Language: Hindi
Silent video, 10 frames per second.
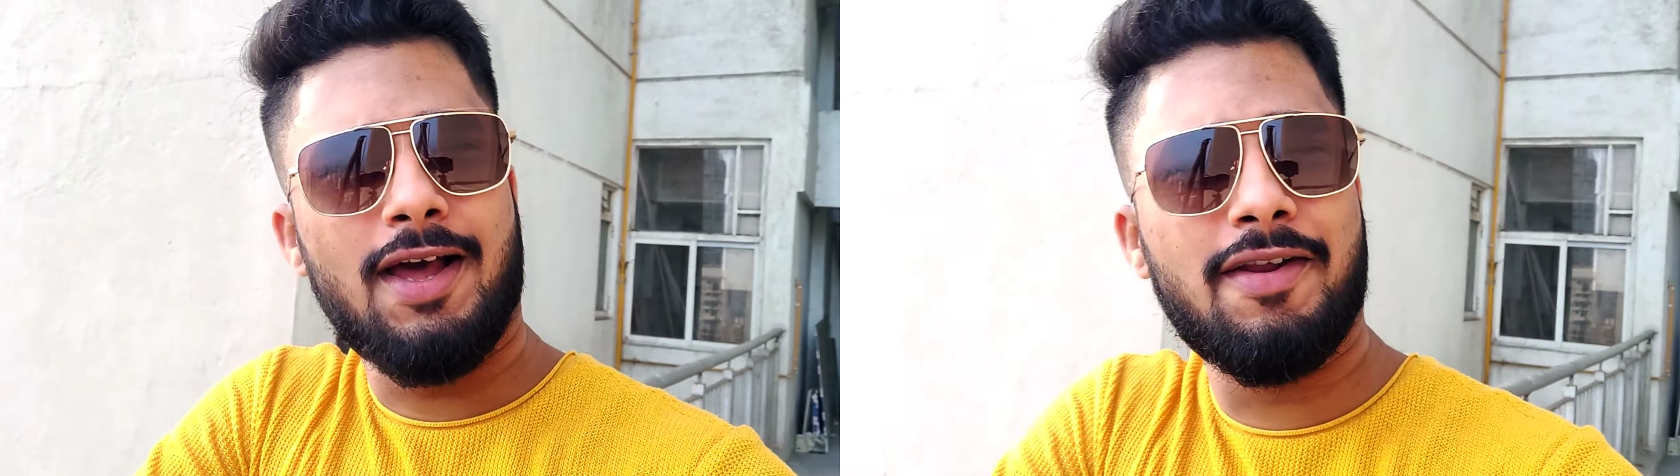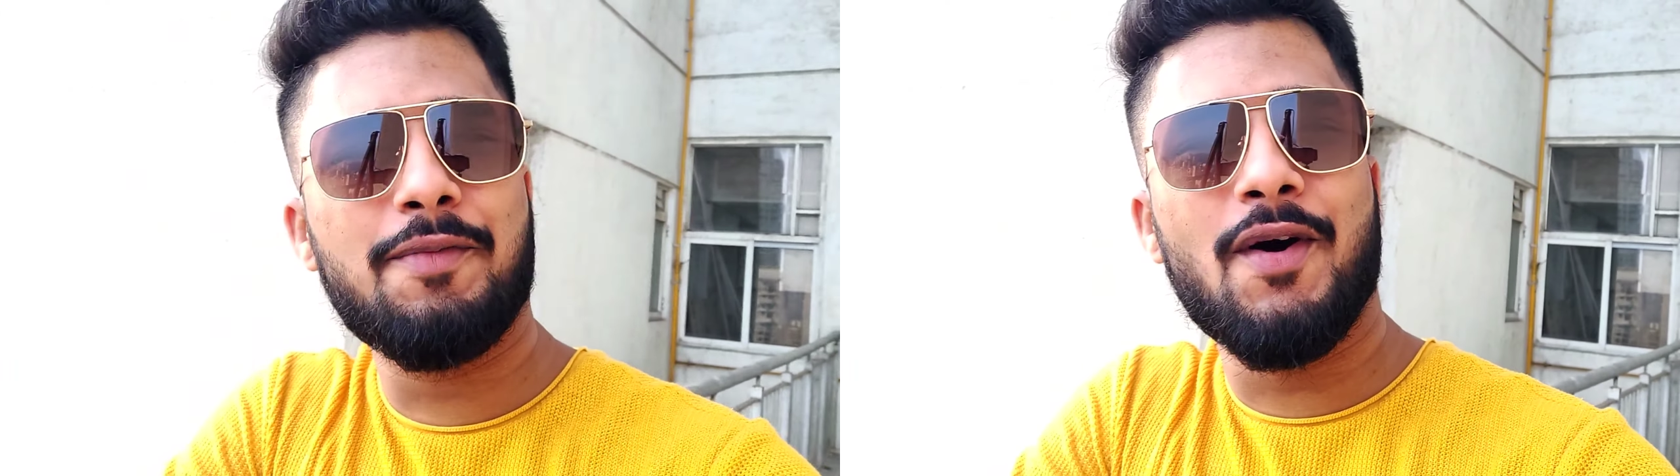
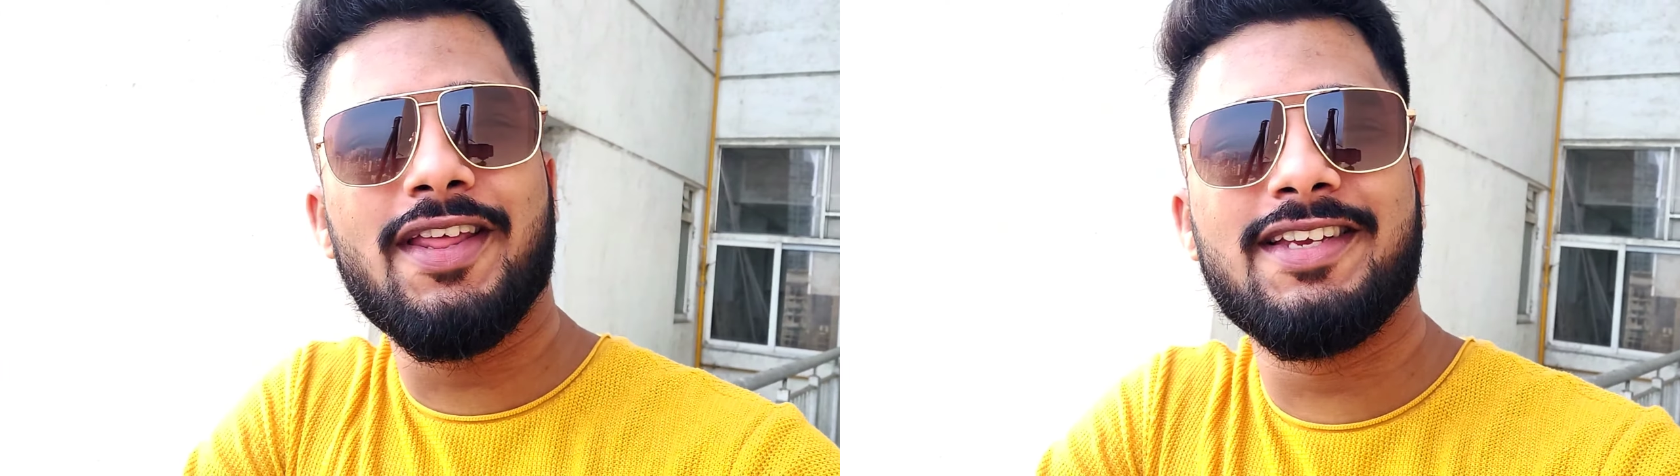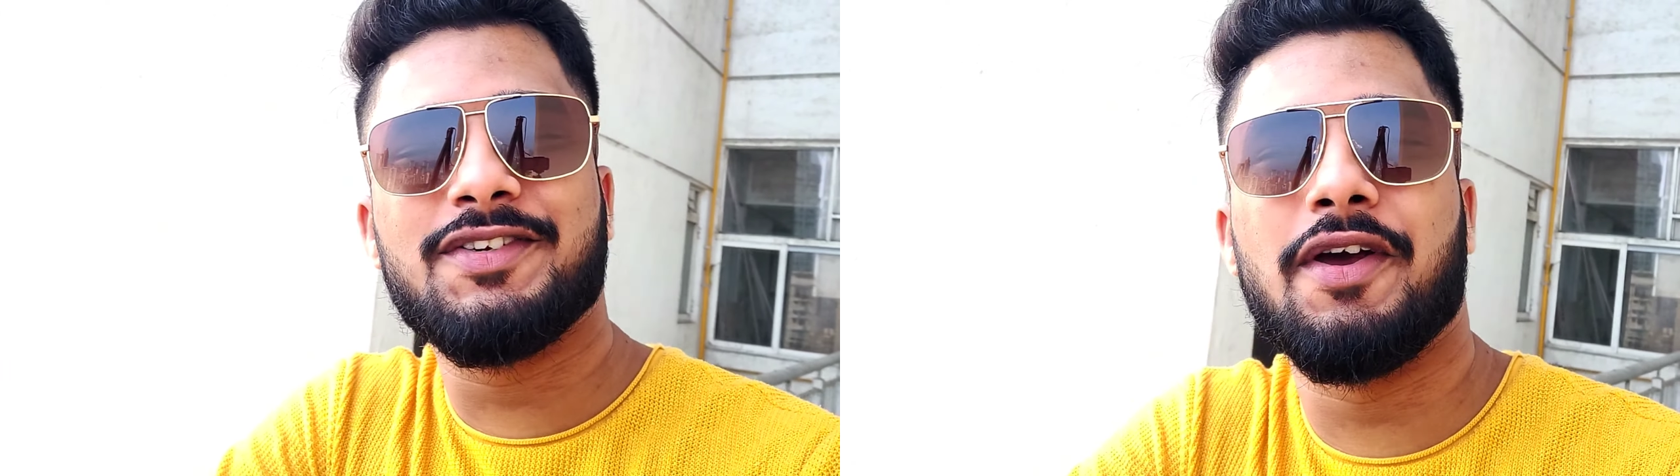लवली
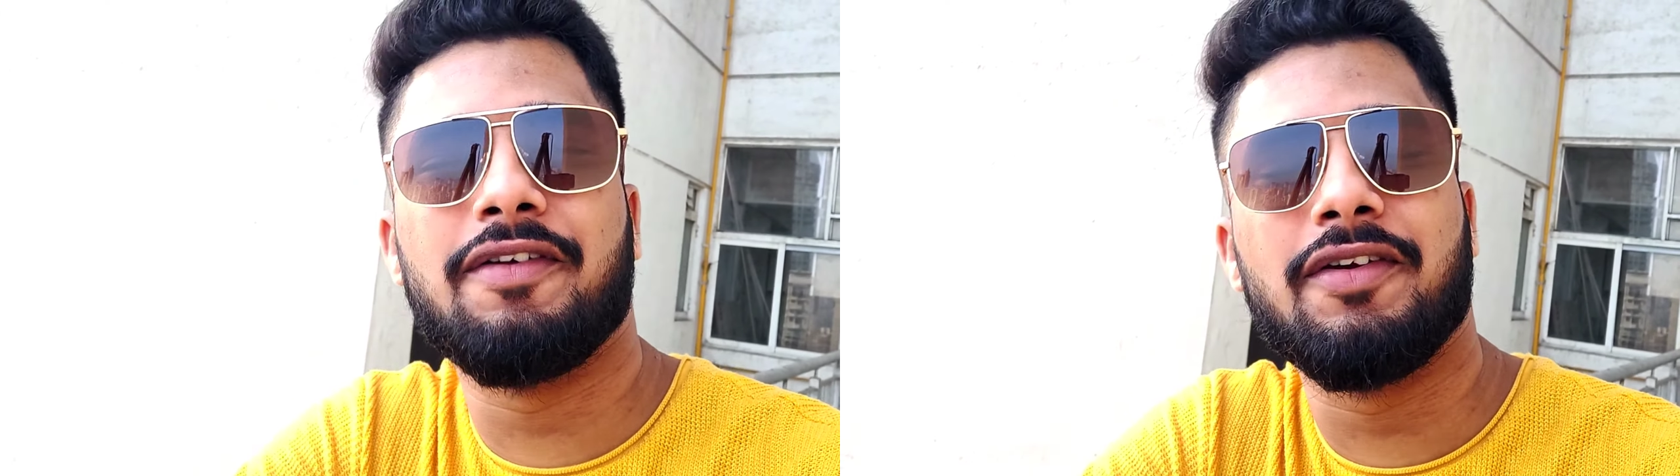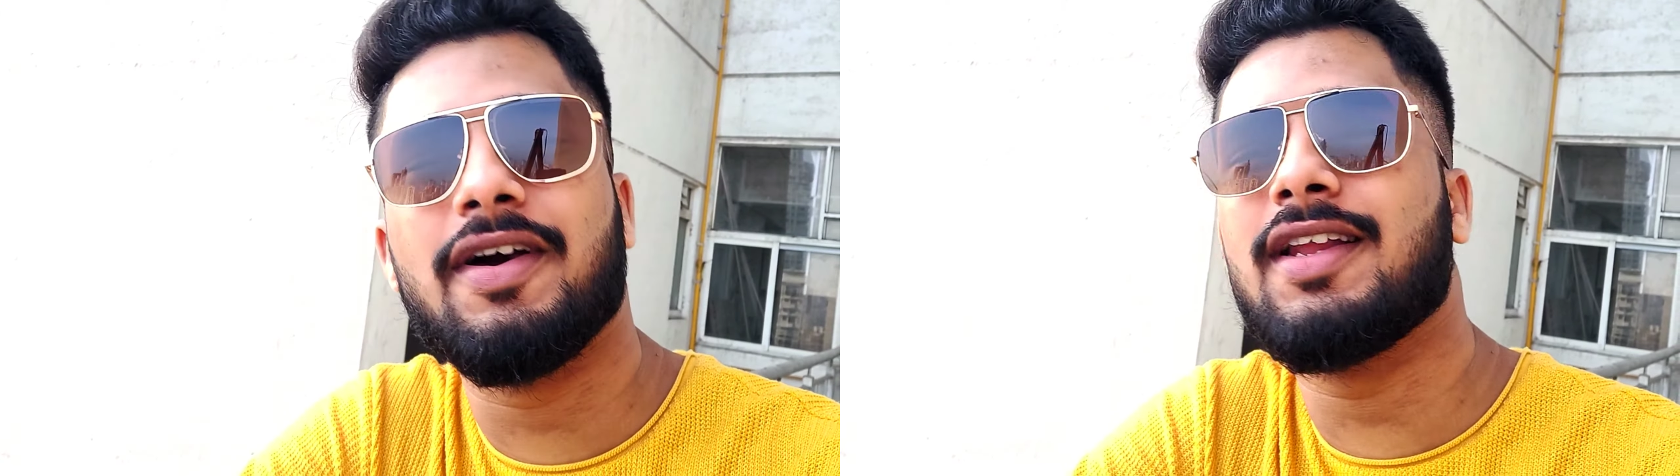मॉर्निंग टू
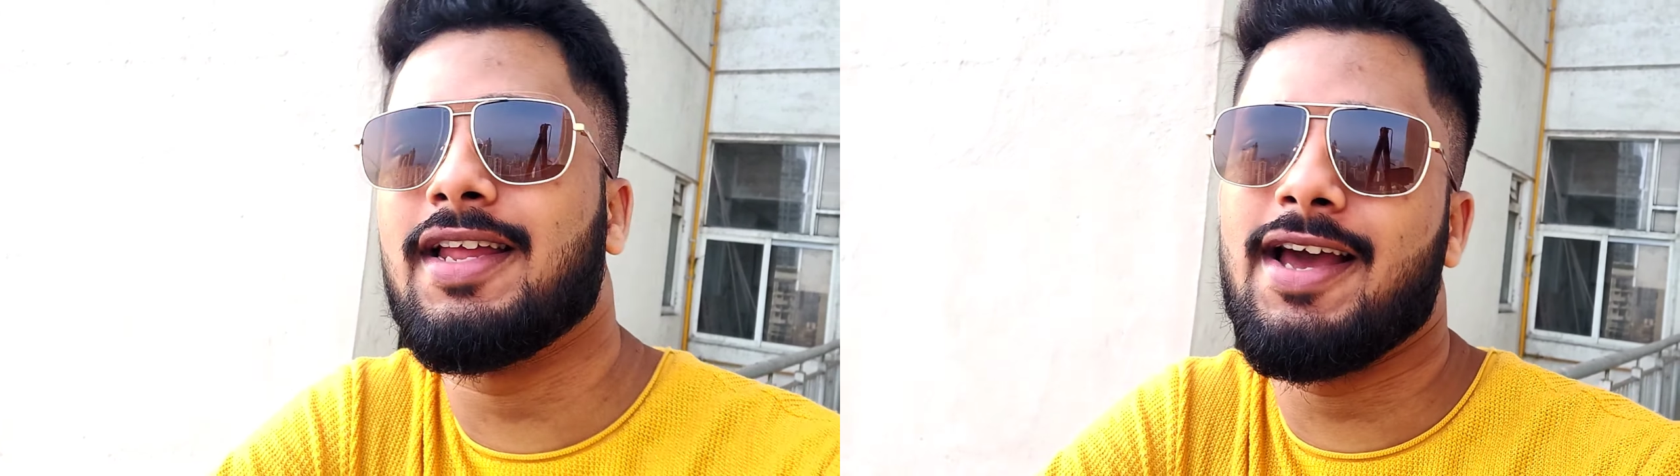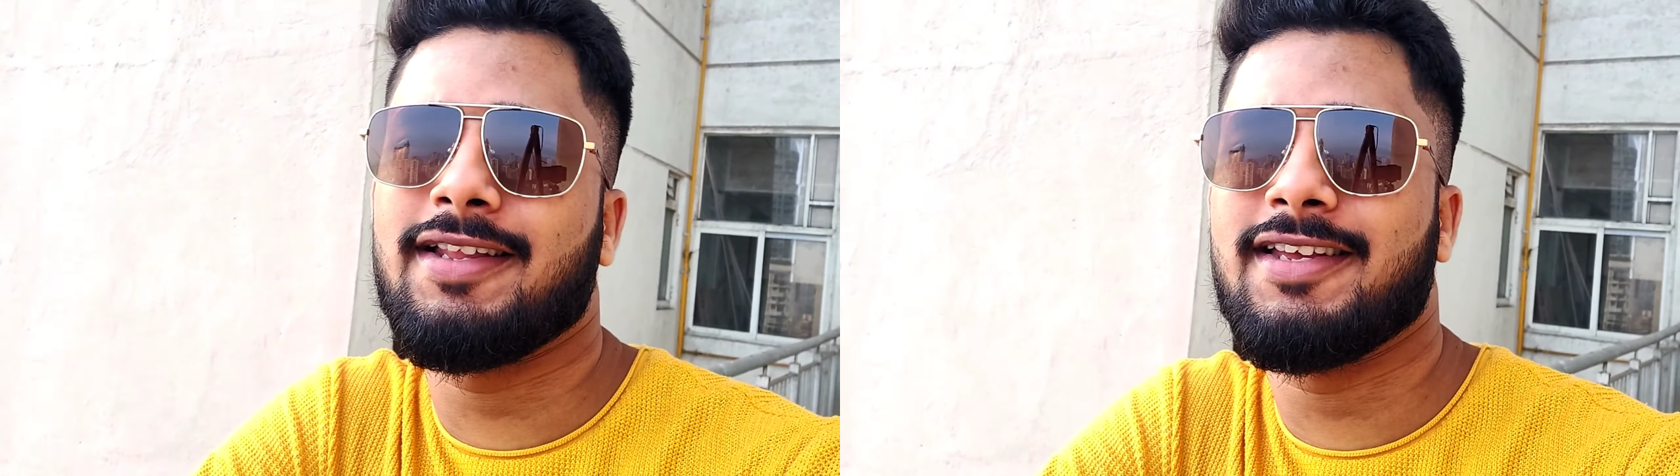एवरी
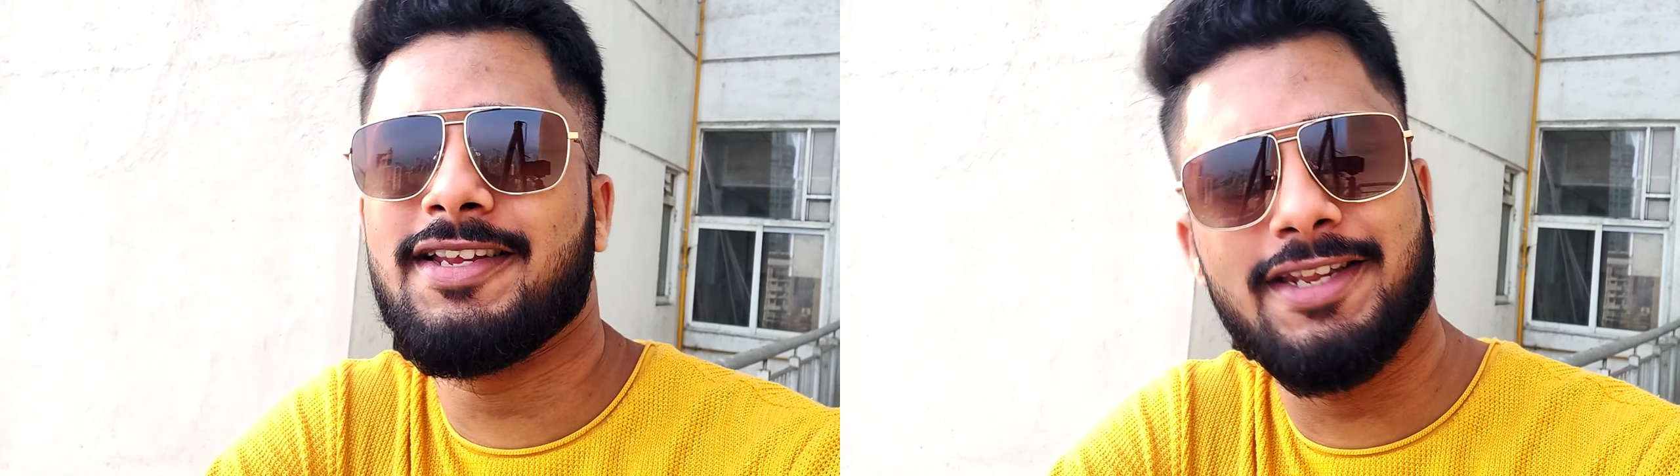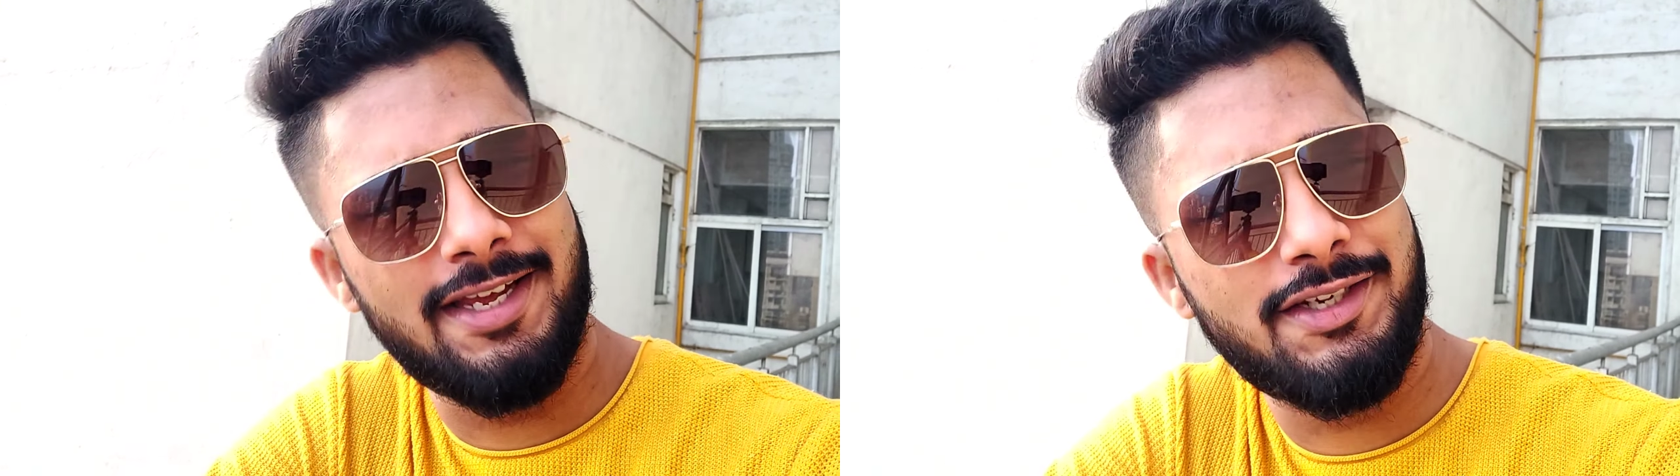वन नया
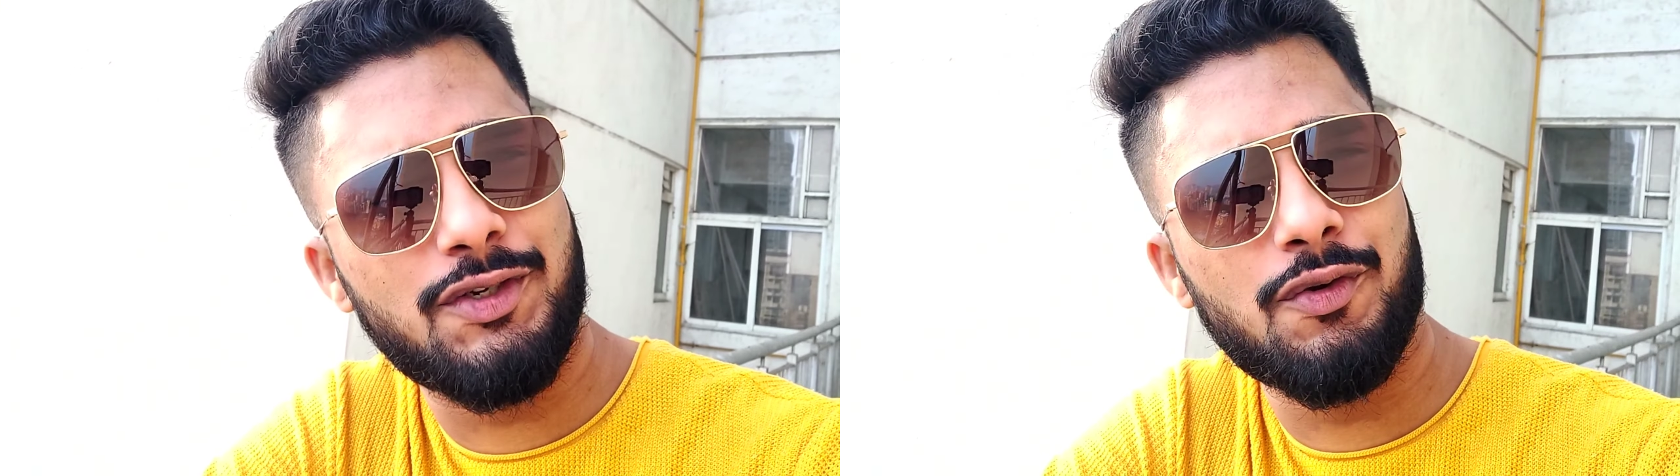दिन नई